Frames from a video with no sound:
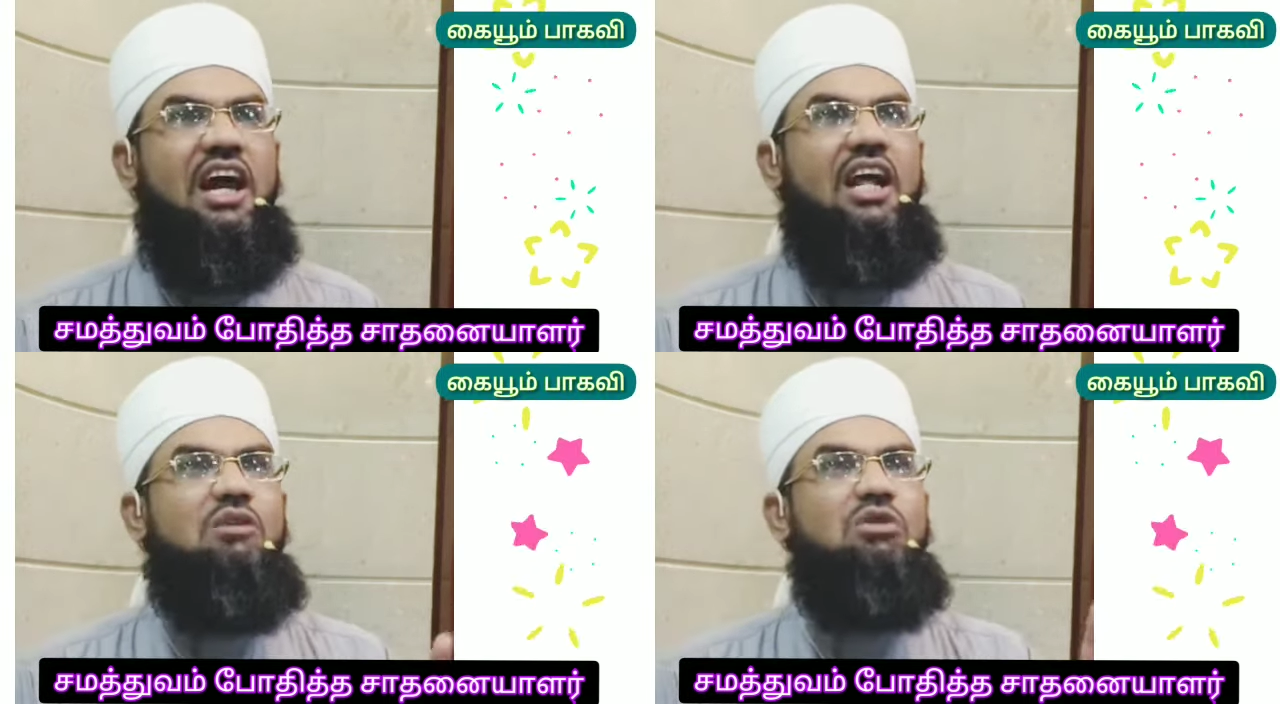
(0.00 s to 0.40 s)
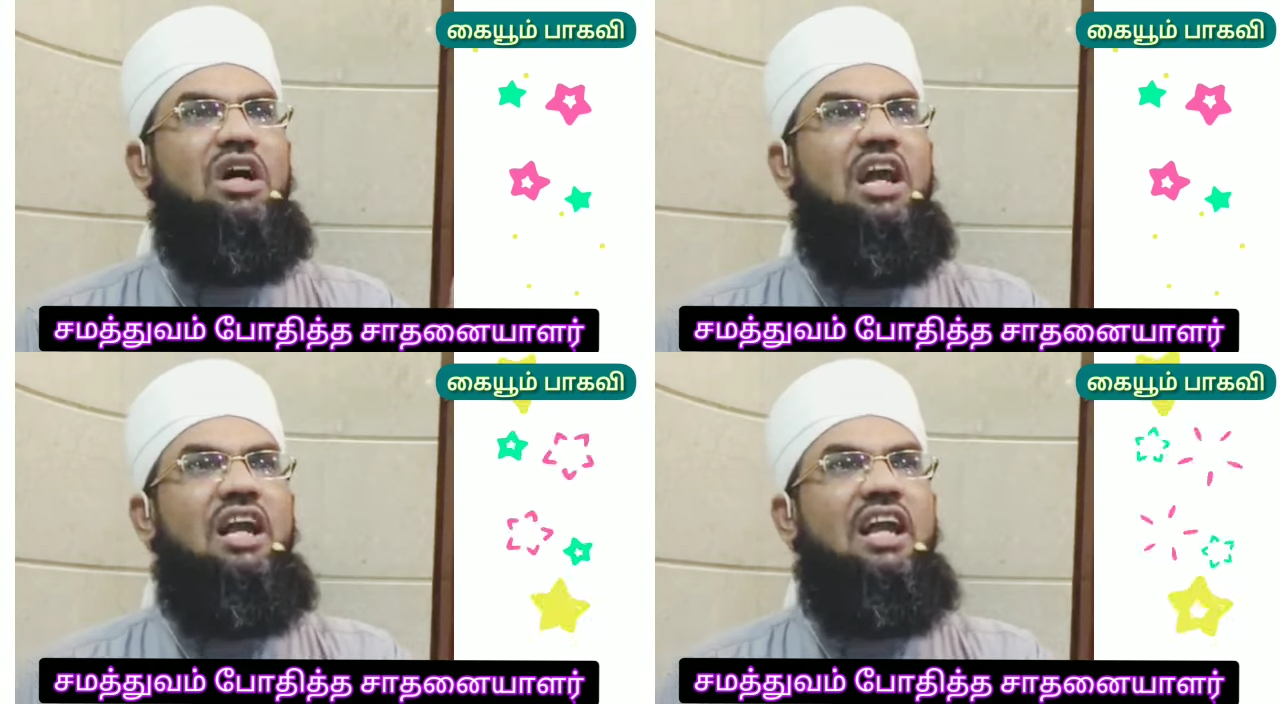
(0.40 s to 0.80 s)

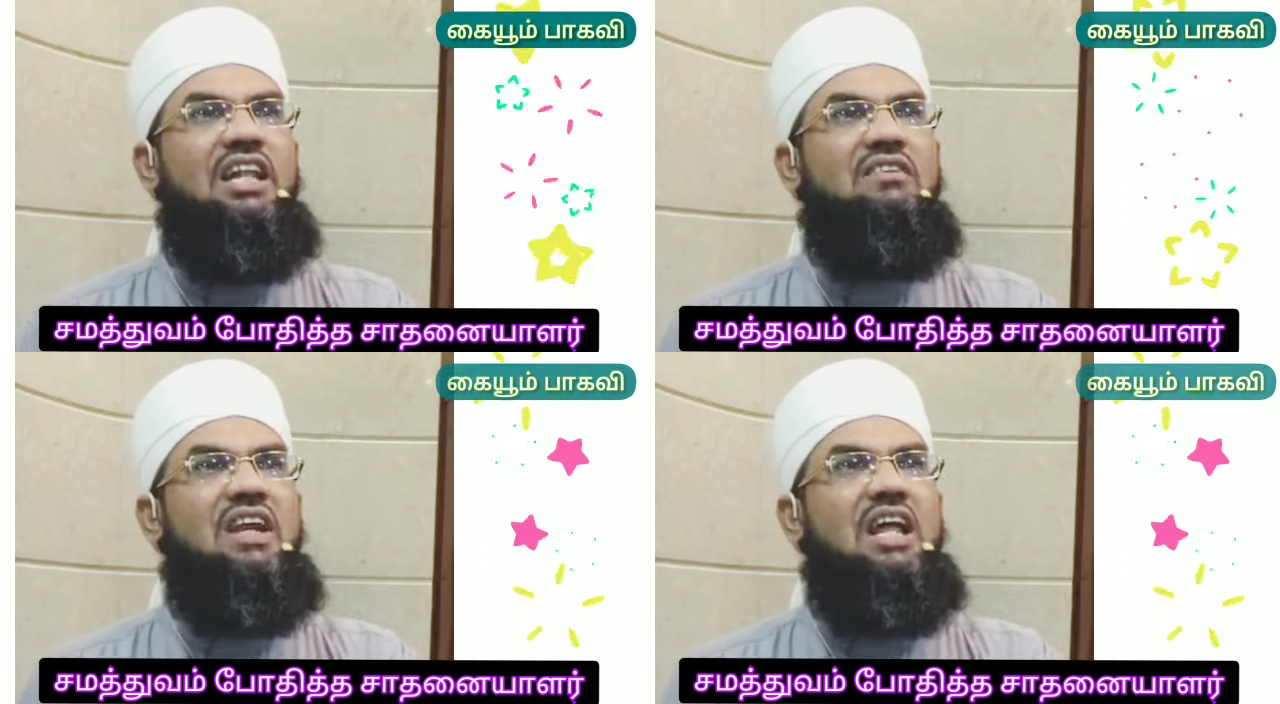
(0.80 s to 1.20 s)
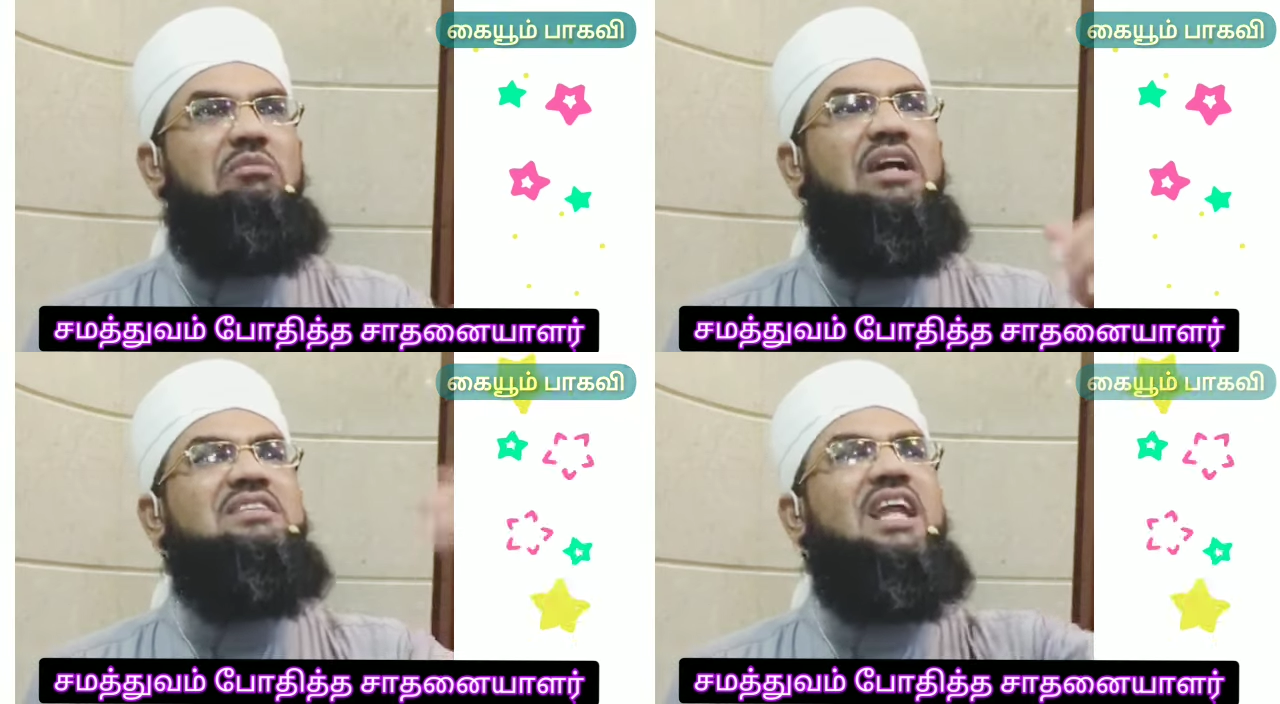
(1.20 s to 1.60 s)
அரபுகள் அல்லாதவர்களை
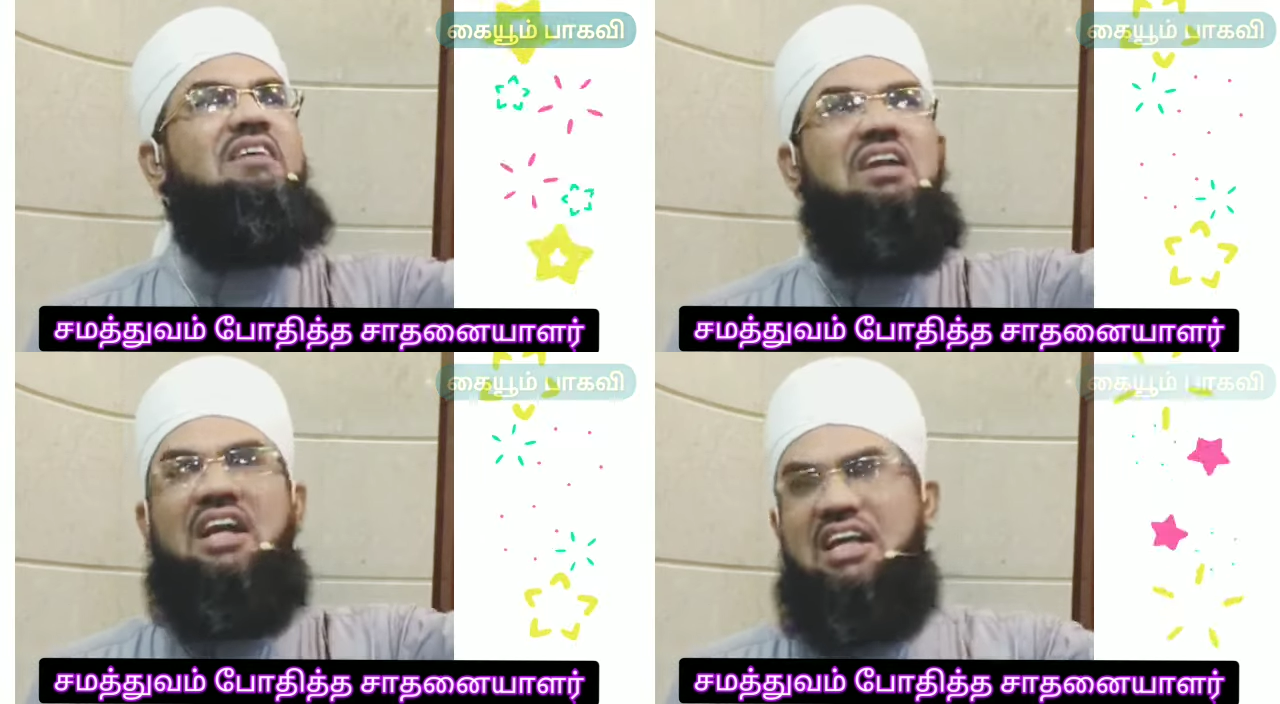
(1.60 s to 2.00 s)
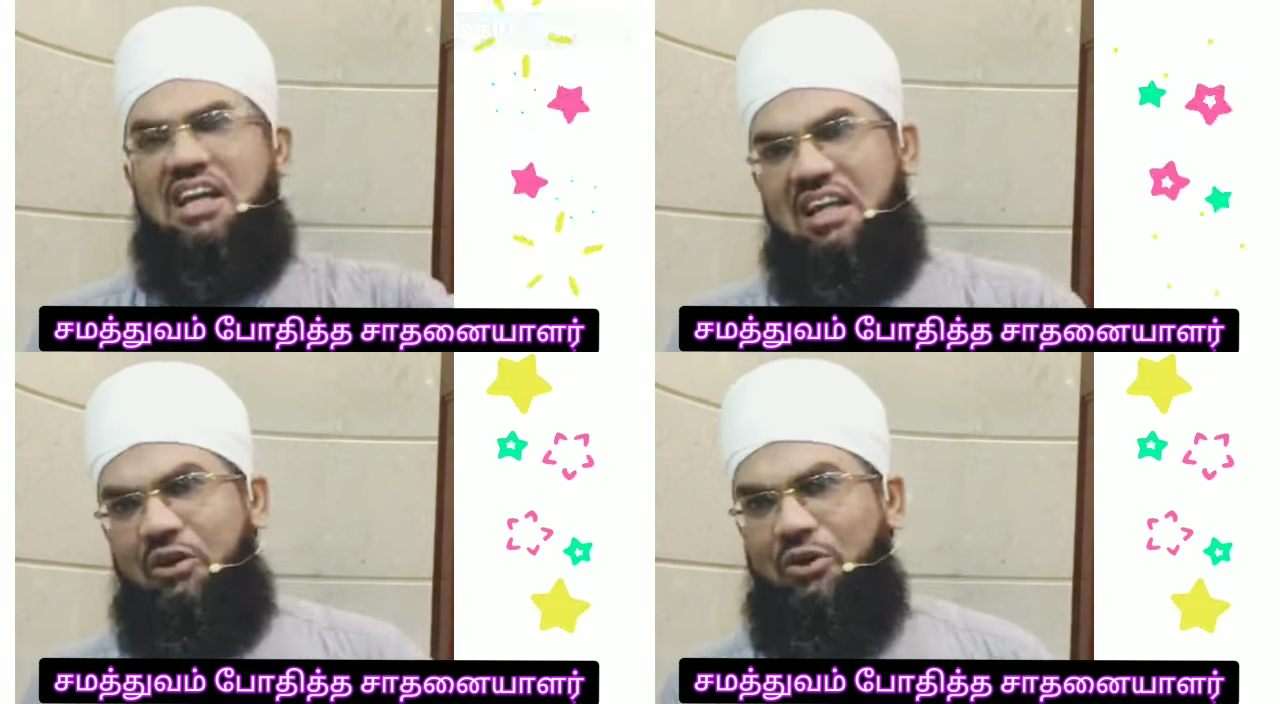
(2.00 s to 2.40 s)
மனுஷனாவே
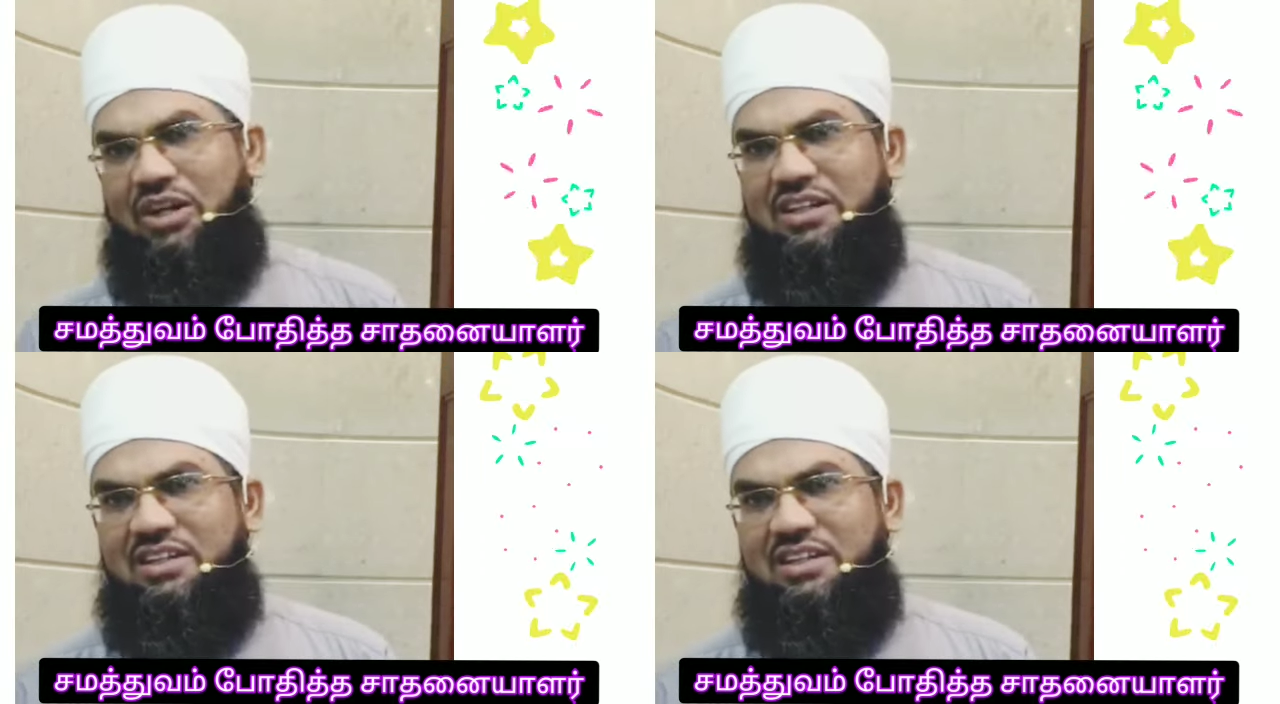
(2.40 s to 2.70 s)
நினைக்கிறது இல்லை அவங்க